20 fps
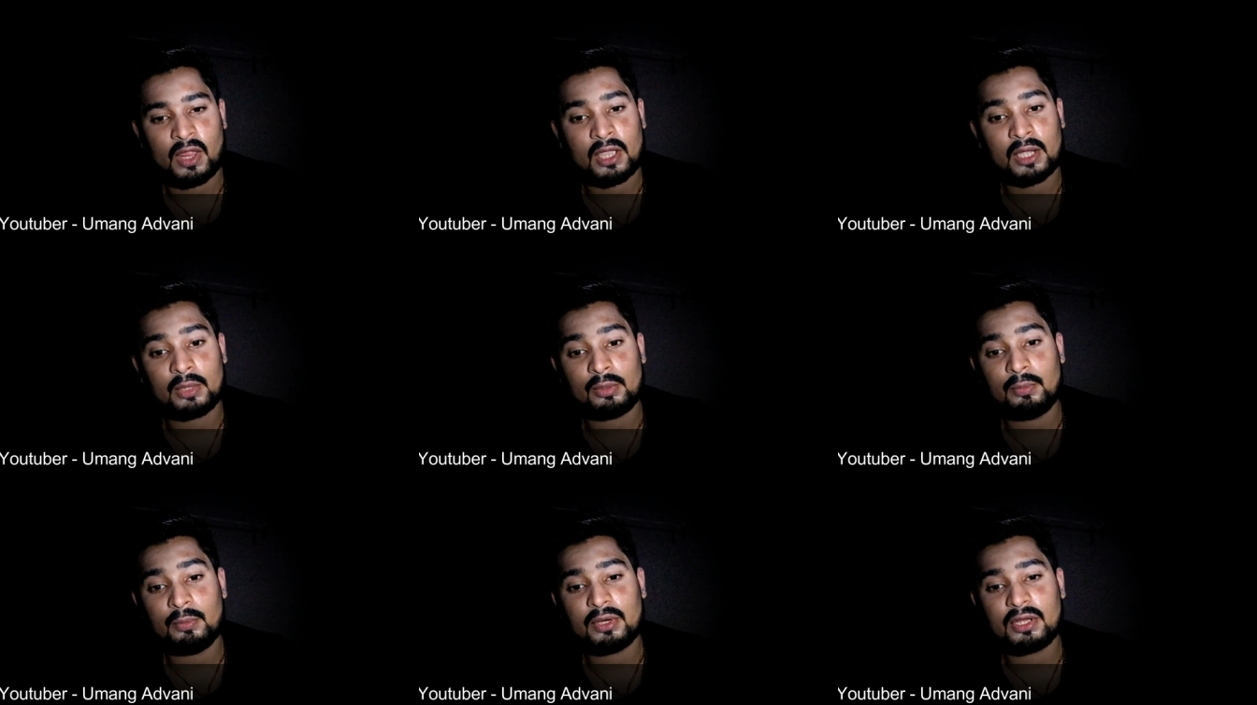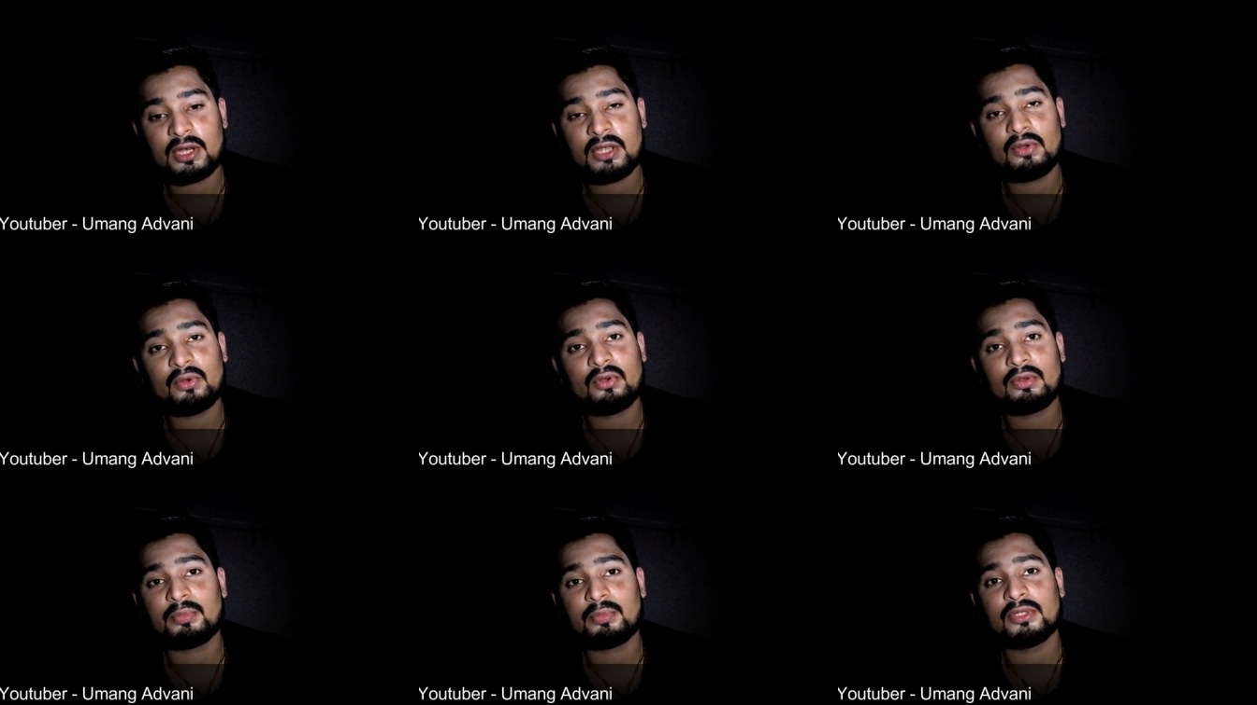कभी भरे
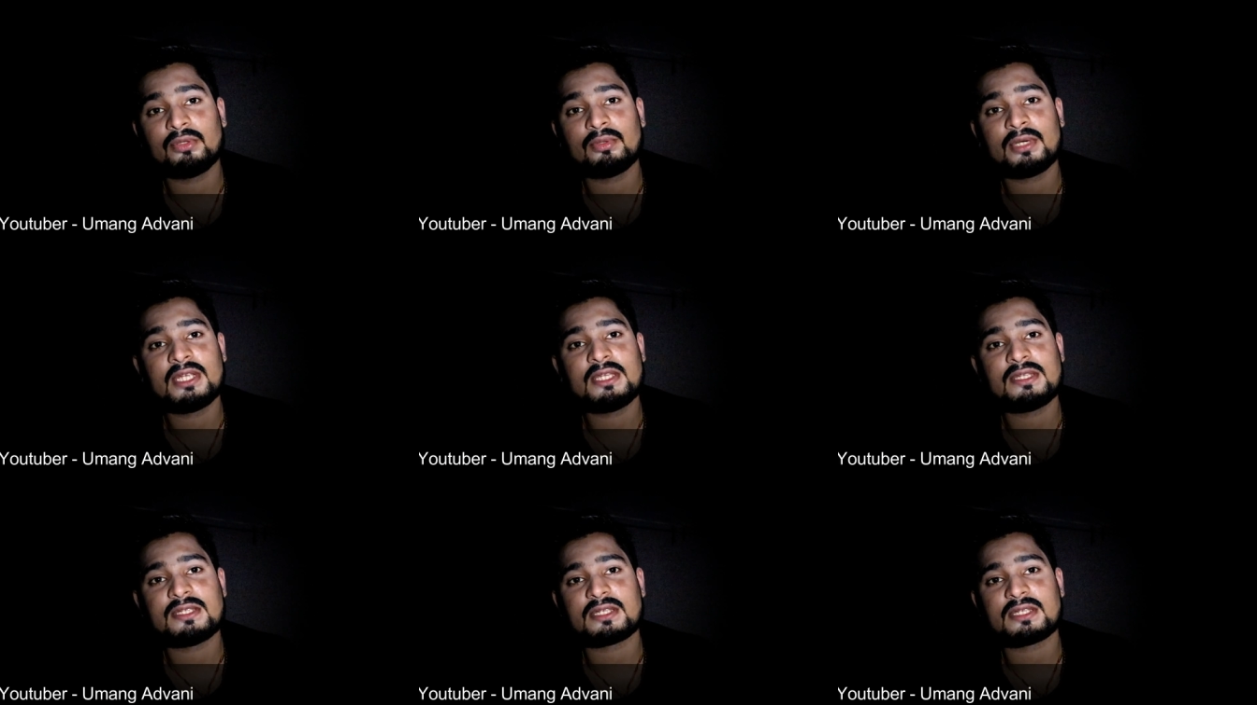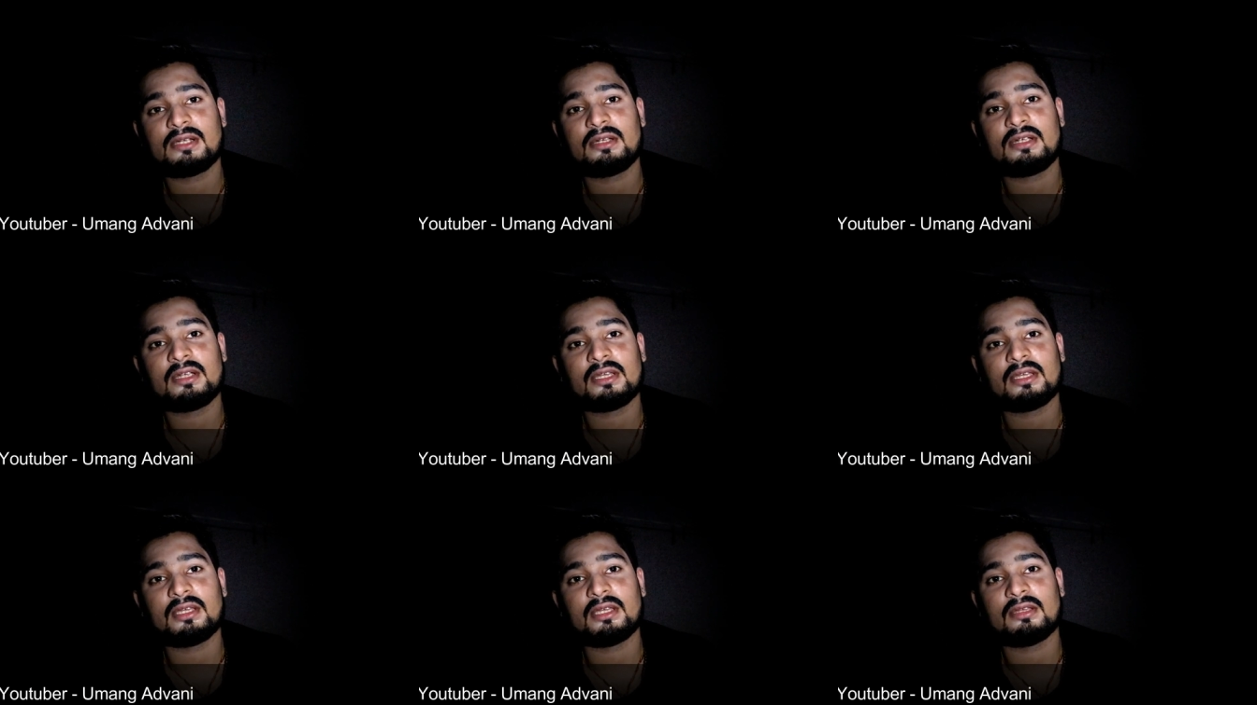रोड पे तुम्हारी
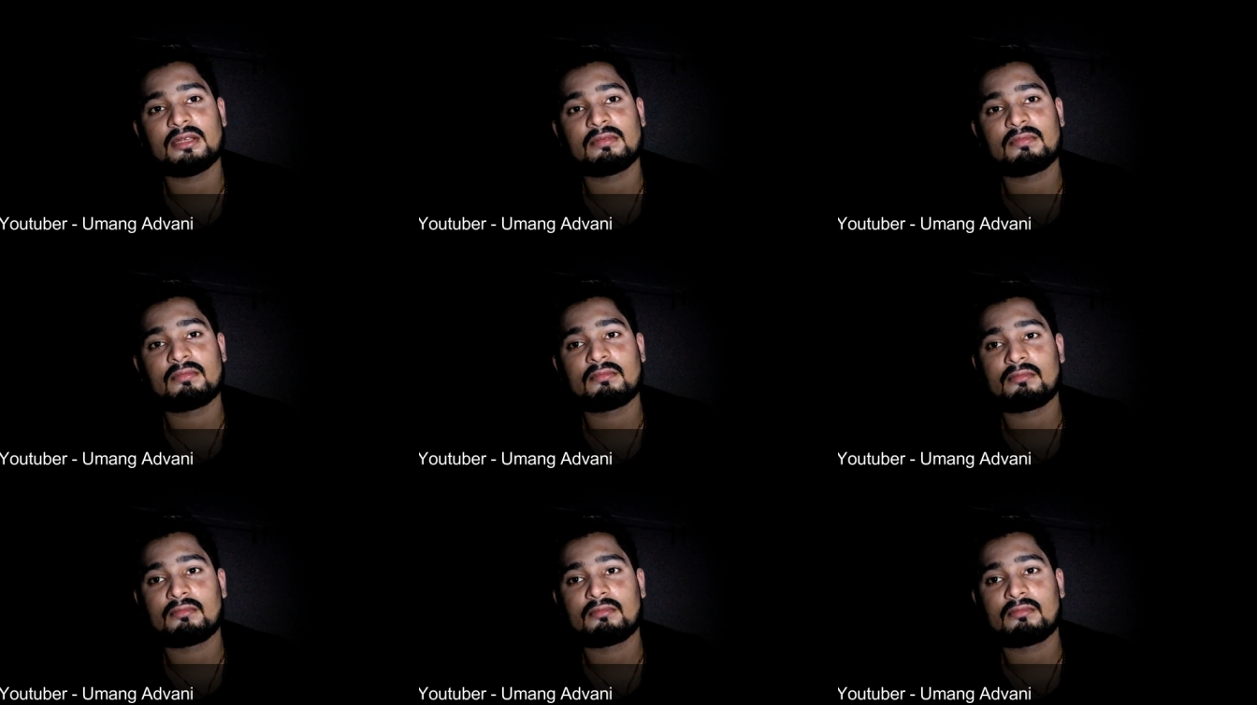इंसल्ट नहीं की